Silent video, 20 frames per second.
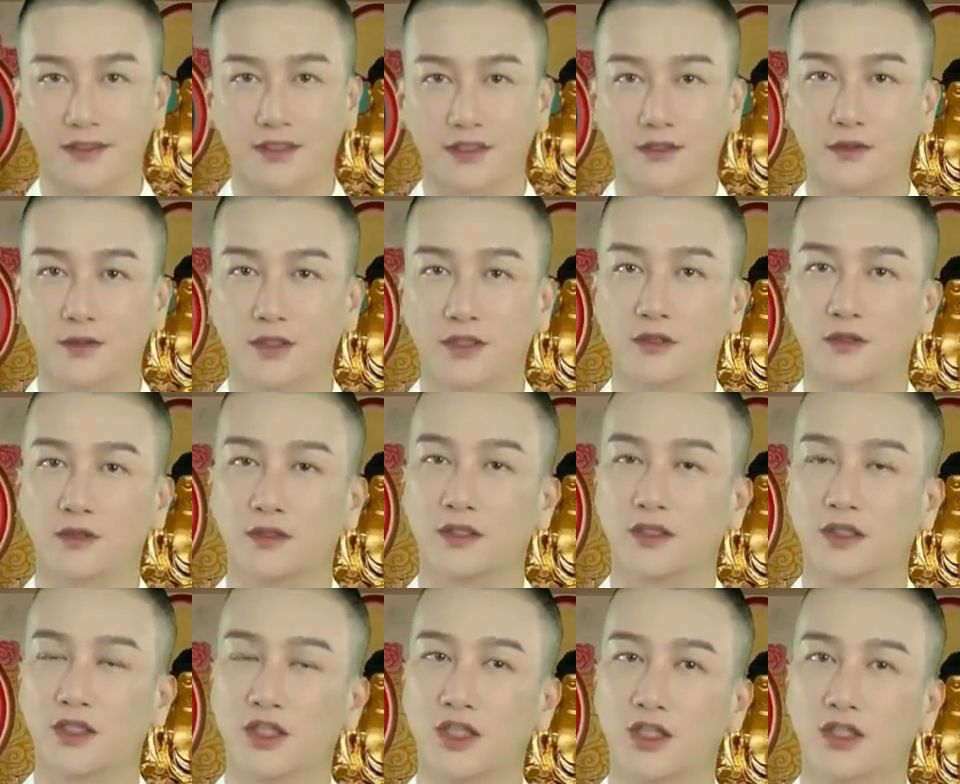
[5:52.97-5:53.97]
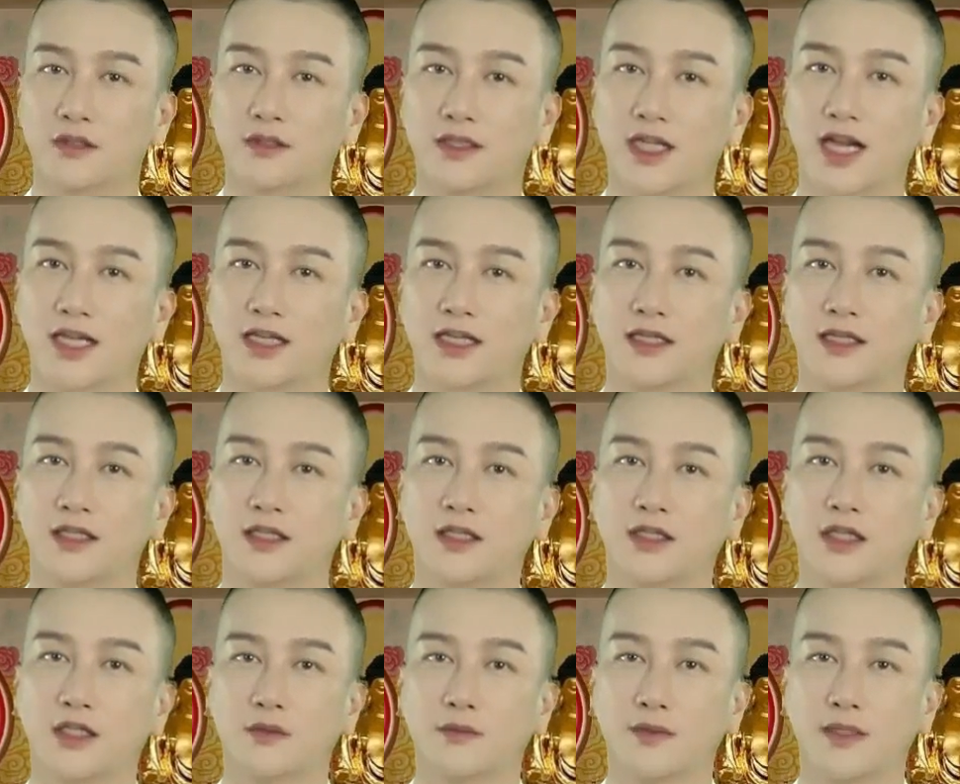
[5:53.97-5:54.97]
所以说呢，他理解的
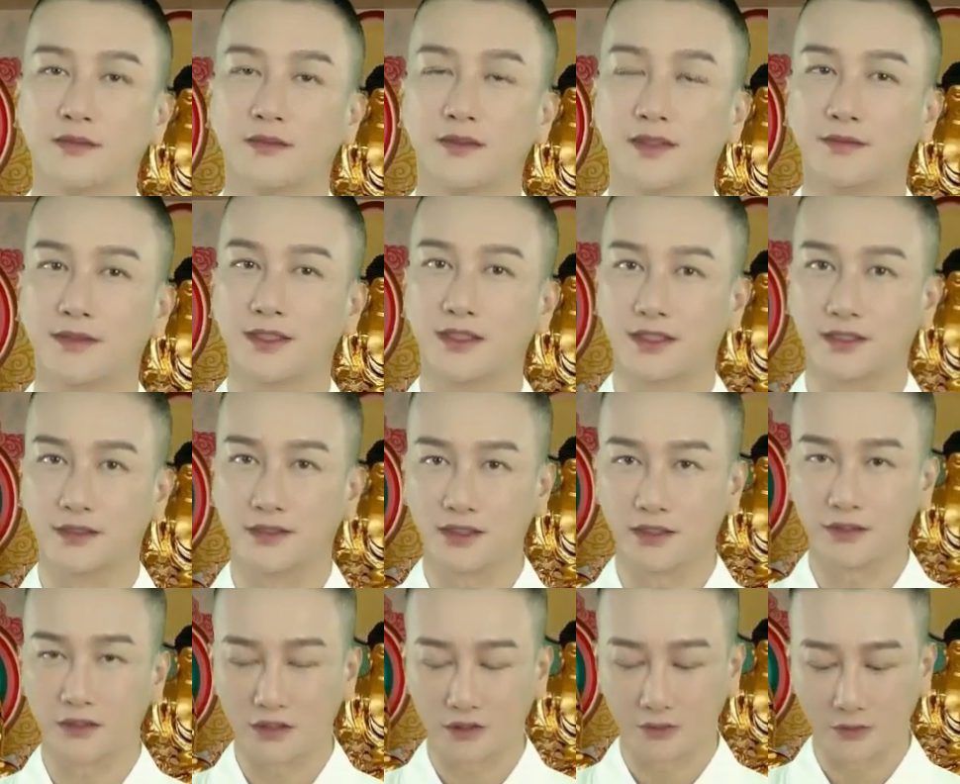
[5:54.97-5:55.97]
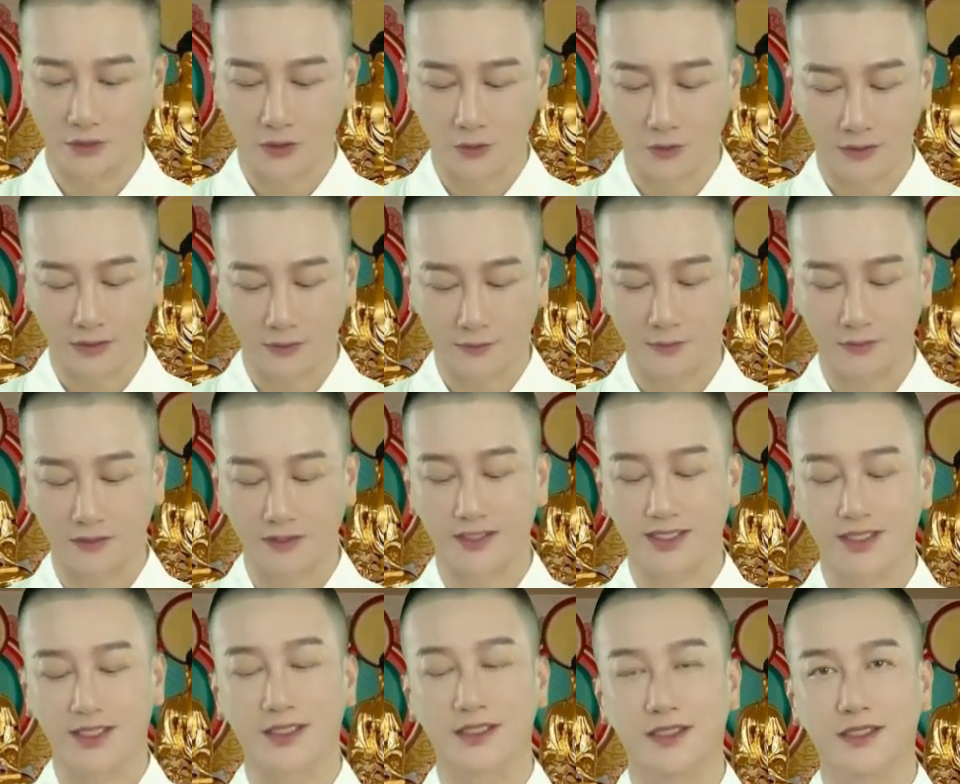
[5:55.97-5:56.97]
这个万法唯心造呢是错误的，不是
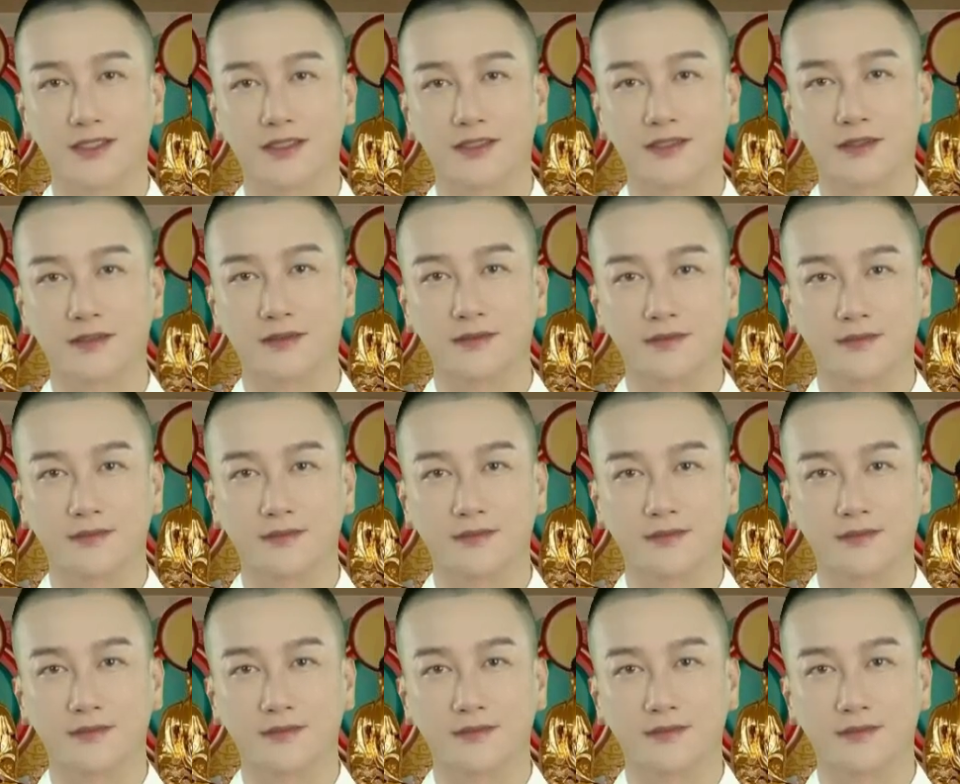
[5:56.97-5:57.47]
那个意思。